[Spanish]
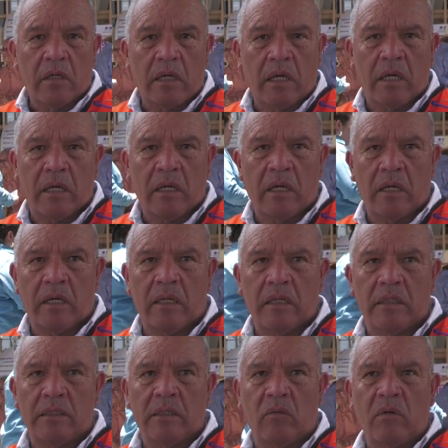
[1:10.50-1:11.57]

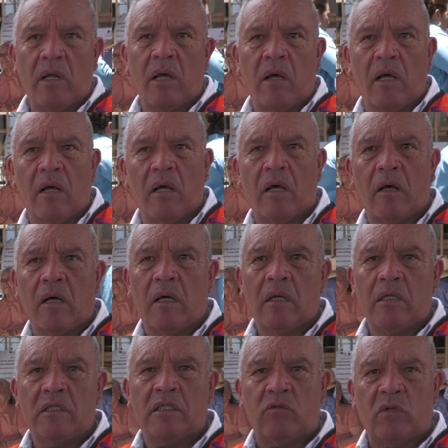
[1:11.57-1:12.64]
que sea una
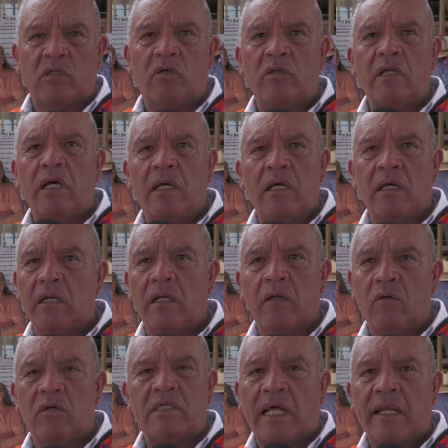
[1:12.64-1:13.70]
situación de
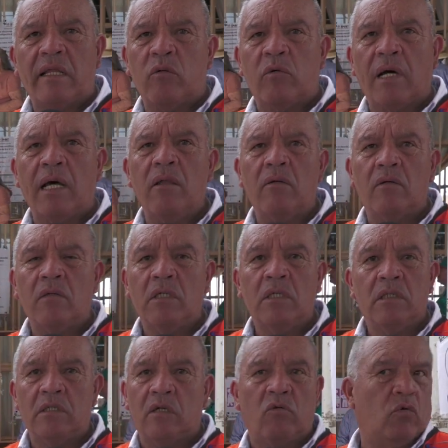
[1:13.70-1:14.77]
no estar educado,
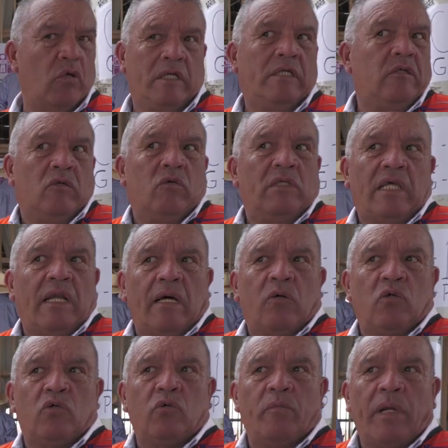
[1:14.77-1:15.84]
sino de no estar
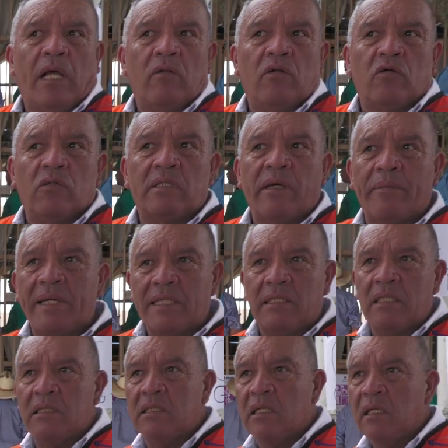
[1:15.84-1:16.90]
acostumbrado. Entonces a
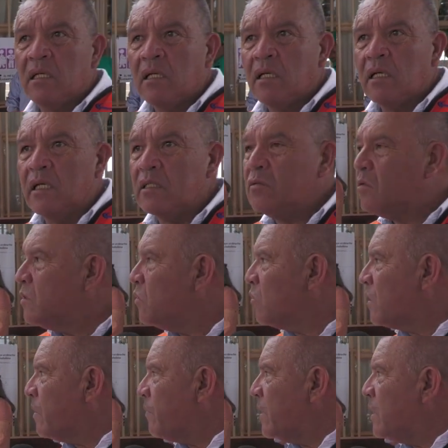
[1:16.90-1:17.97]
veces esto es
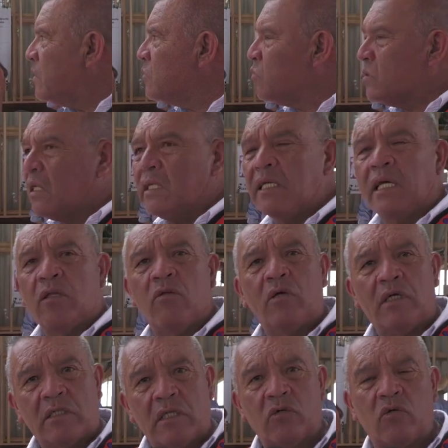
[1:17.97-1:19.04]
lo que viene sucediendo
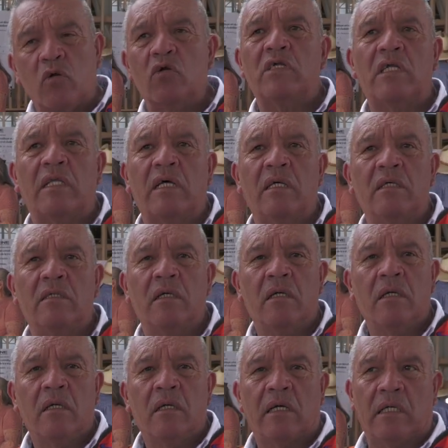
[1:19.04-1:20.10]
y estos son los detalles
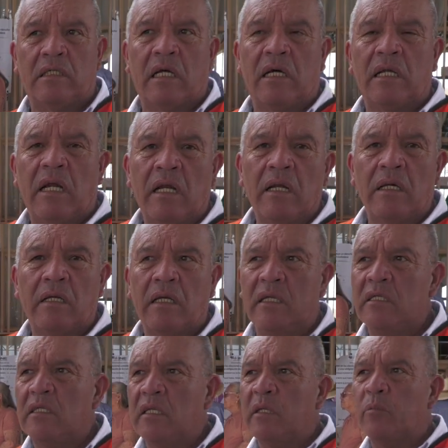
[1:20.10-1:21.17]
que se generan aquí
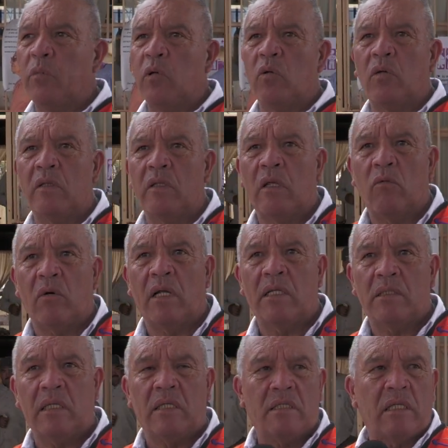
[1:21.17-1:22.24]
en este tipo de
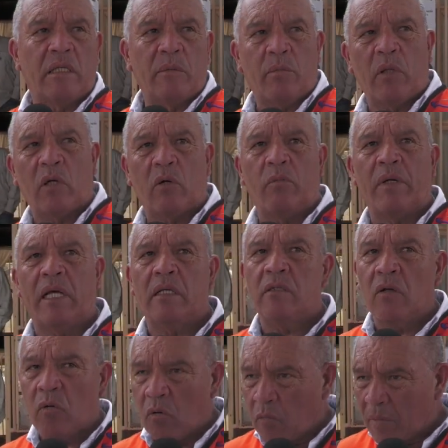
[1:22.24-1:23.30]
lugares, en este tipo de comunidades.
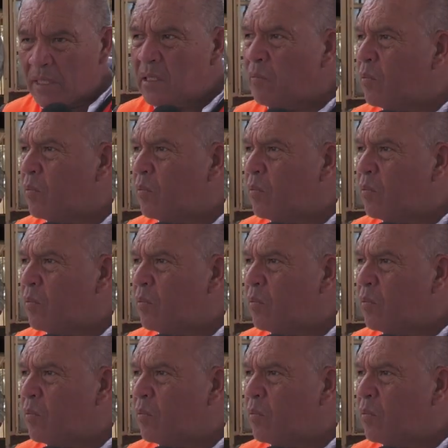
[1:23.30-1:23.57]
Lo más